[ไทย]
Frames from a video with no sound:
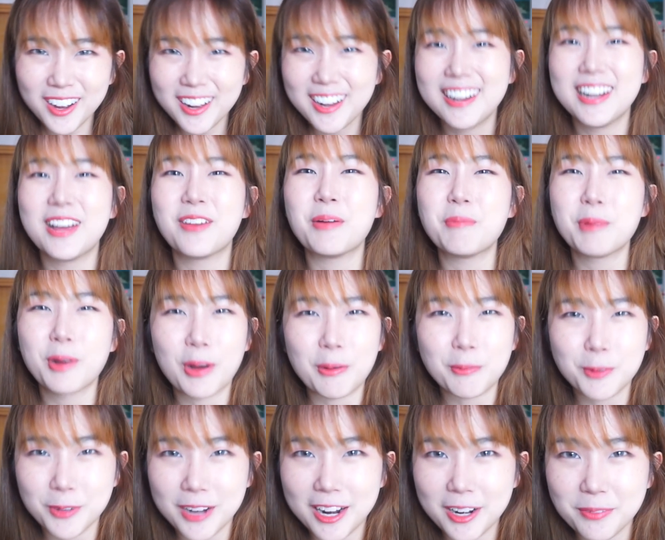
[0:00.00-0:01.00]
เรียกว่าเป็นความ
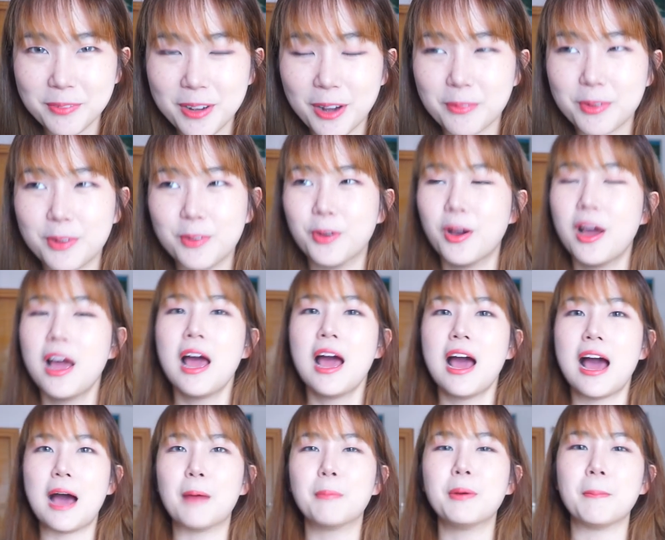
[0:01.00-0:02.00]
รู้ได้หรือเปล่าไม่รู้
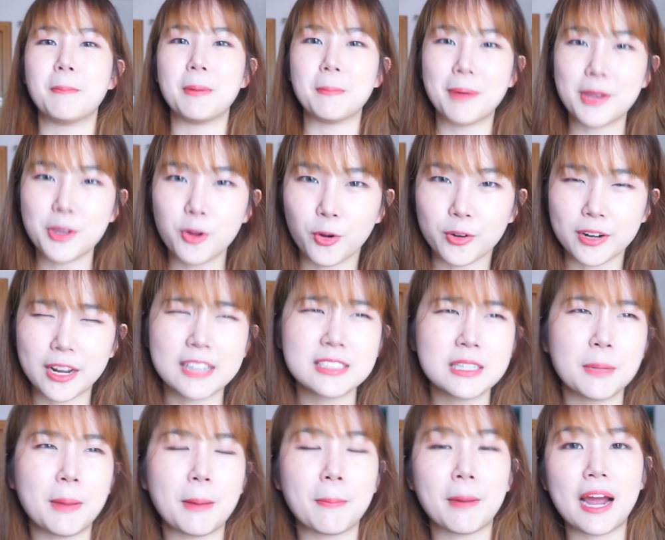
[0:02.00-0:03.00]
เผื่อเป็นประโยชน์ให้
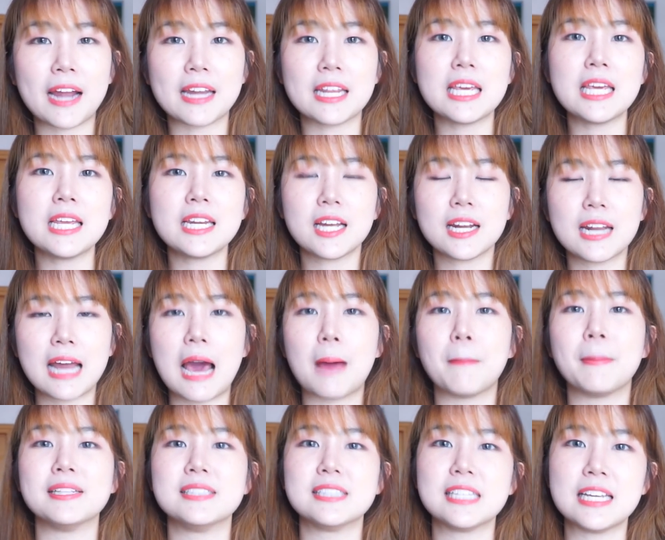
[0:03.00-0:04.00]
สำหรับใครที่เดินทาง
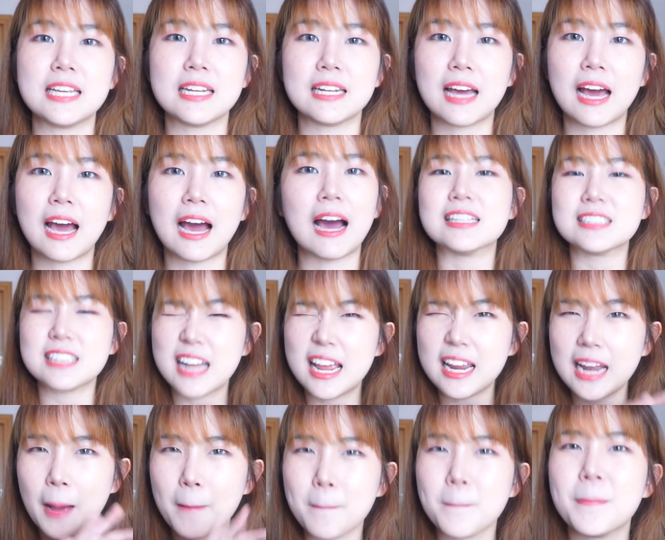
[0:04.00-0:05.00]
มาจีนนะคะจะได้
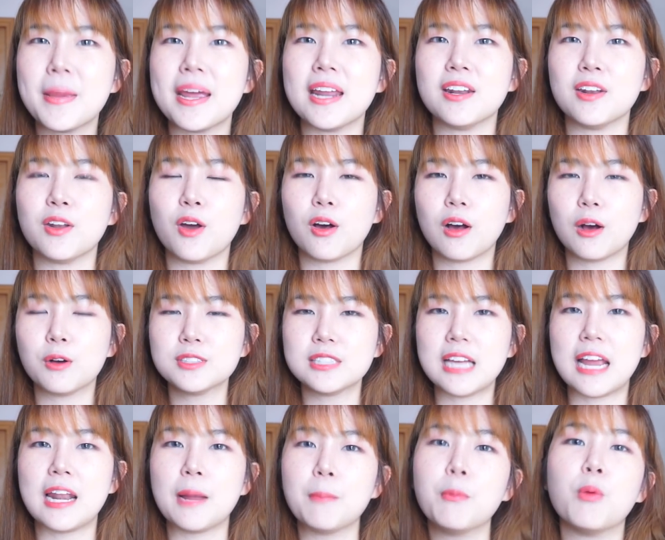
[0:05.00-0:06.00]
ทำเป็นเนาะเข้าใจ
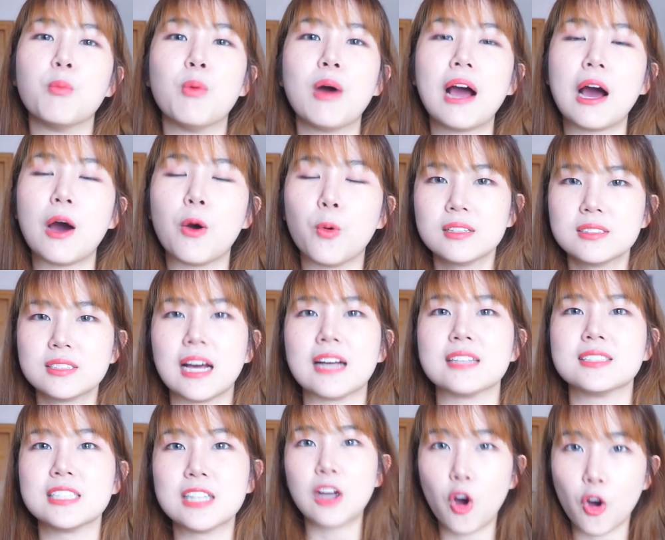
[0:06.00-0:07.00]
ระบบว่าเขาสั่ง
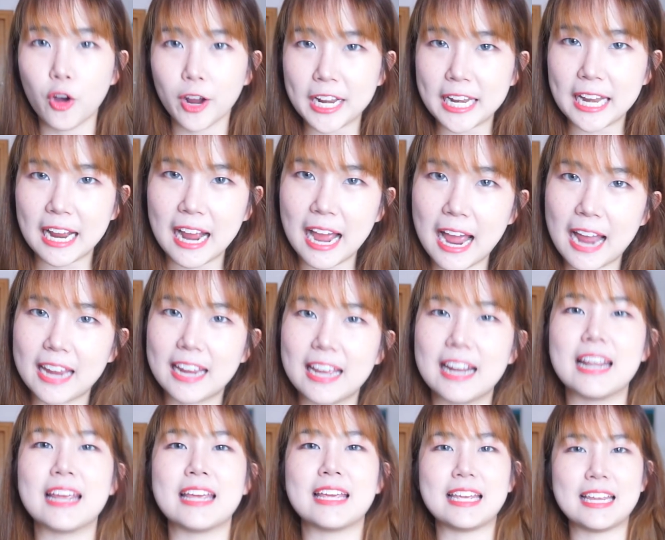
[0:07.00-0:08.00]
ซื้ของกันยังไงอะ
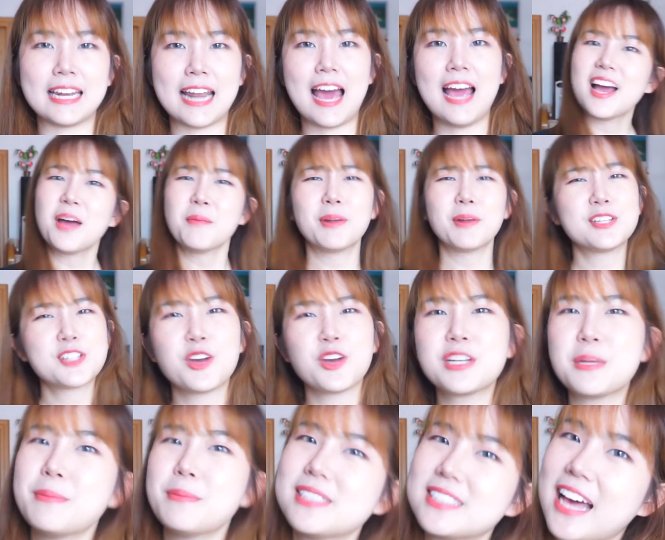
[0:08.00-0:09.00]
ไรอย่างนี้นะเป็นช่อง
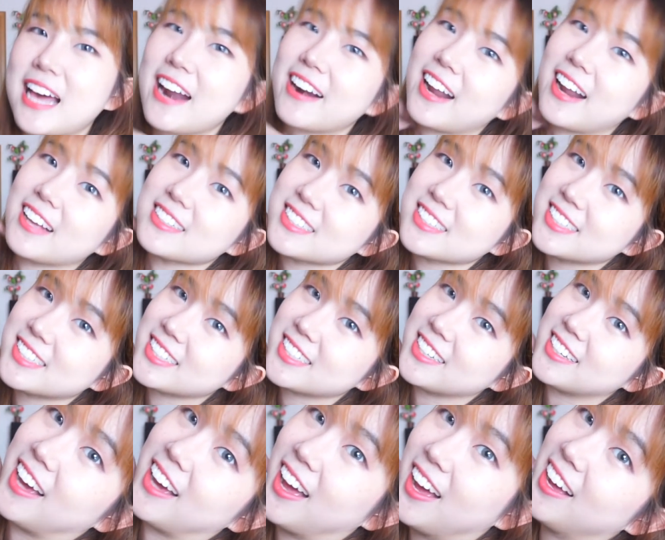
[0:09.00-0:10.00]
ที่มีสาระจริ
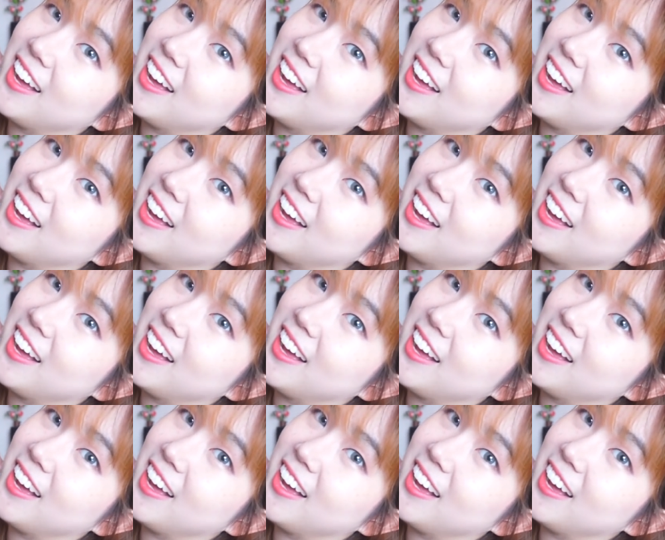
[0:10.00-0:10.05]
งๆอ่ะ